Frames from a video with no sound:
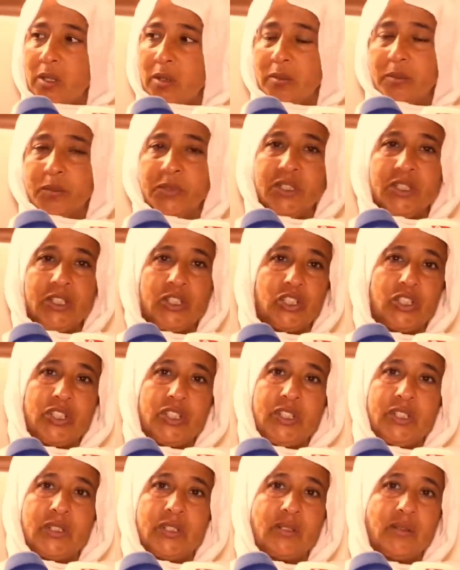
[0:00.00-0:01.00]
مني
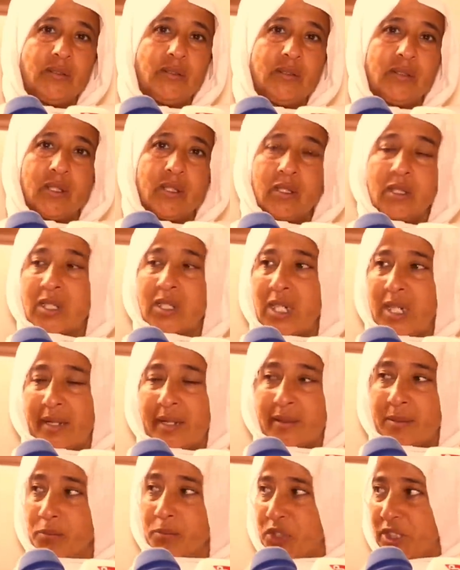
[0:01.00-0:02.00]
جيت
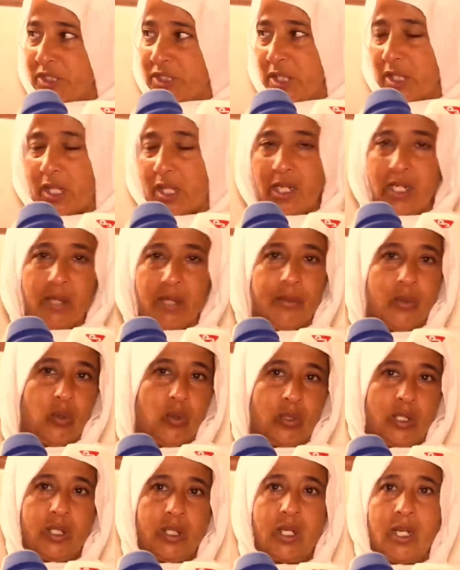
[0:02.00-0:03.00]
مشيت كنقلبو
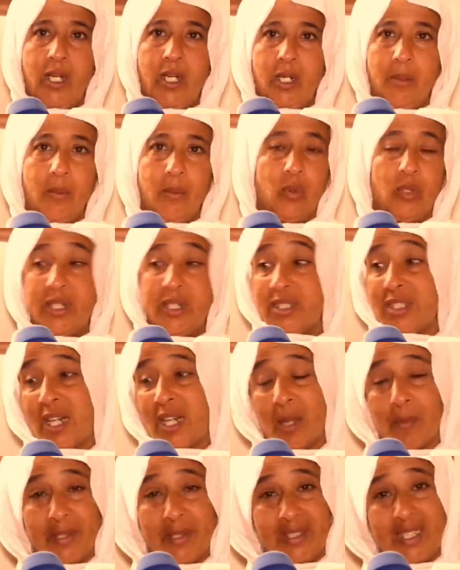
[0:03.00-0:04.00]
كنقلبو حيت
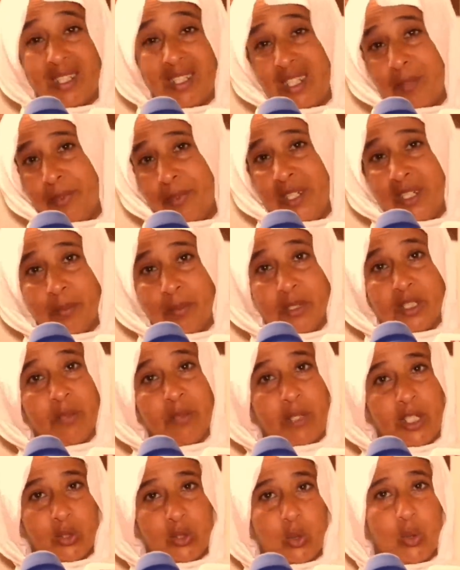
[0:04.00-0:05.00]
رغم ذلك الا بنتي ما
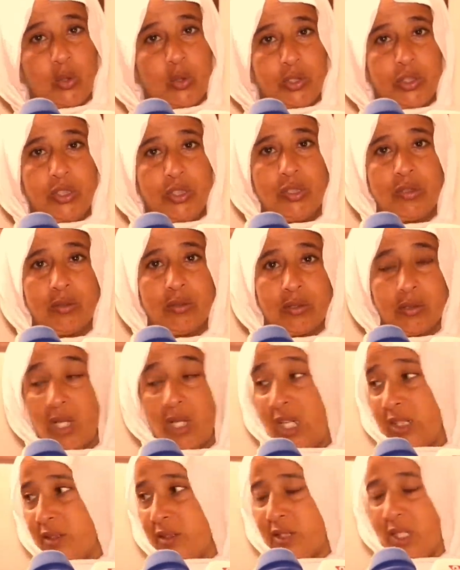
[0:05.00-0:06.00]
كتخرجش
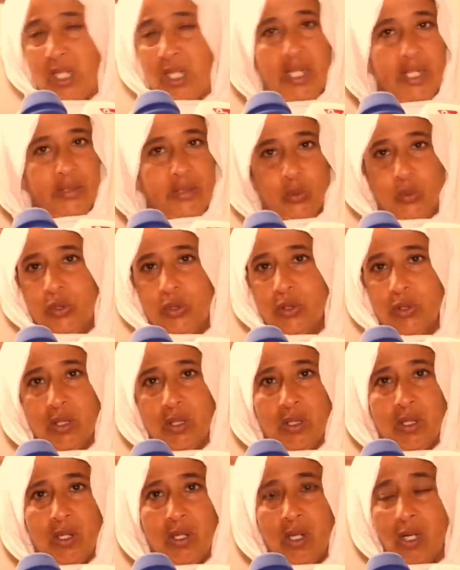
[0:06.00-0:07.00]
حدا الحانوت
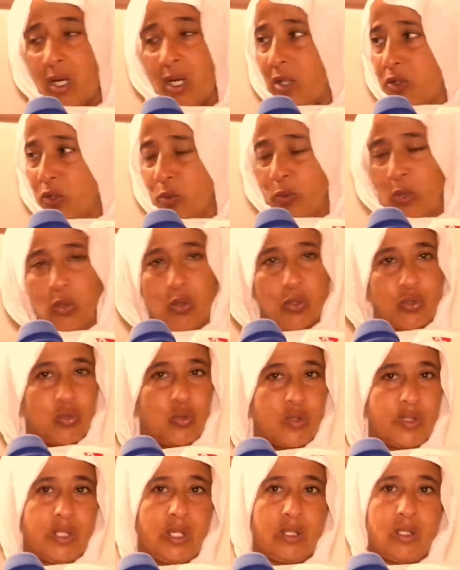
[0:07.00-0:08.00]
انتم
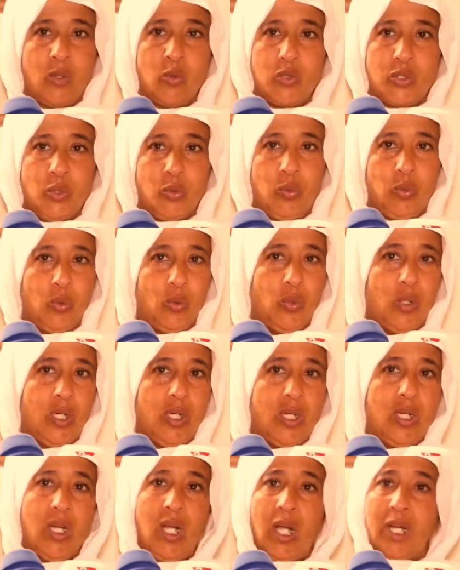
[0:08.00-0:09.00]
خرجوا زنقه وسولوا
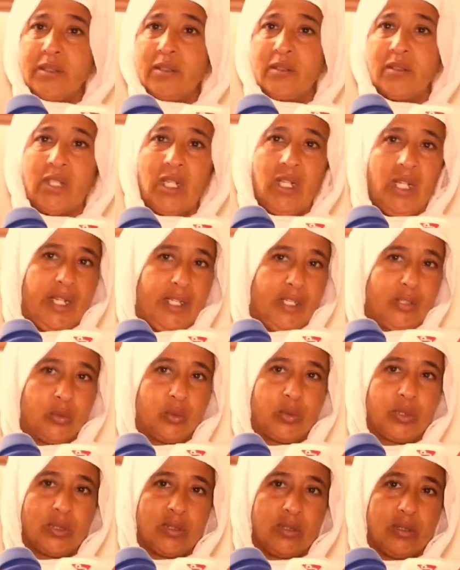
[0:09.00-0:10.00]
حدا
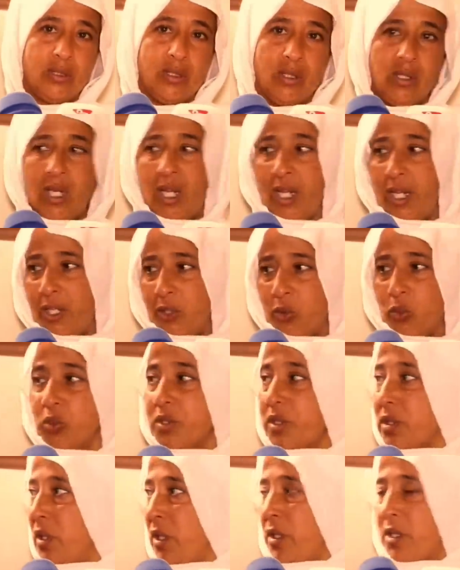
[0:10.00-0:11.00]
الحانوت
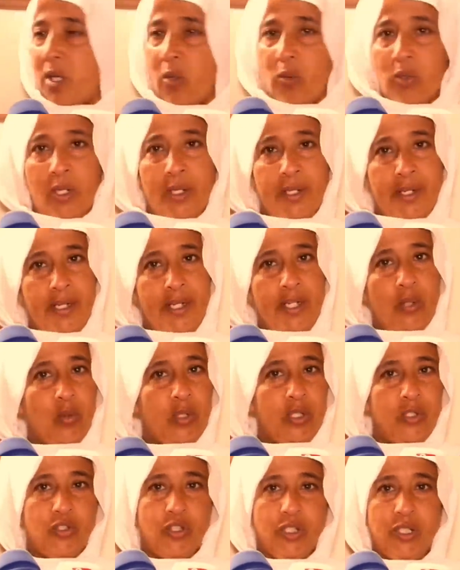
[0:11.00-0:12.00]
الحانوت هنا ولا هنايا
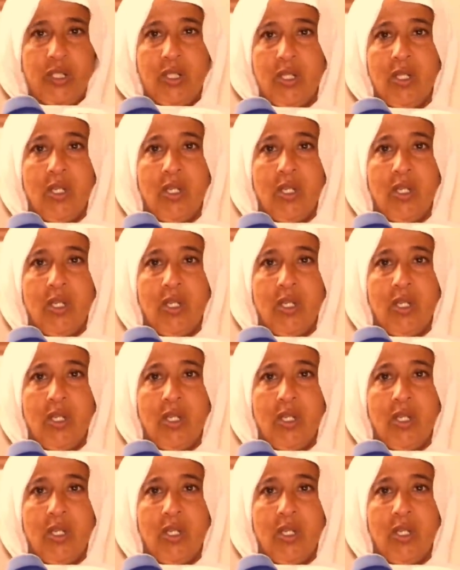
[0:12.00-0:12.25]
وكتجي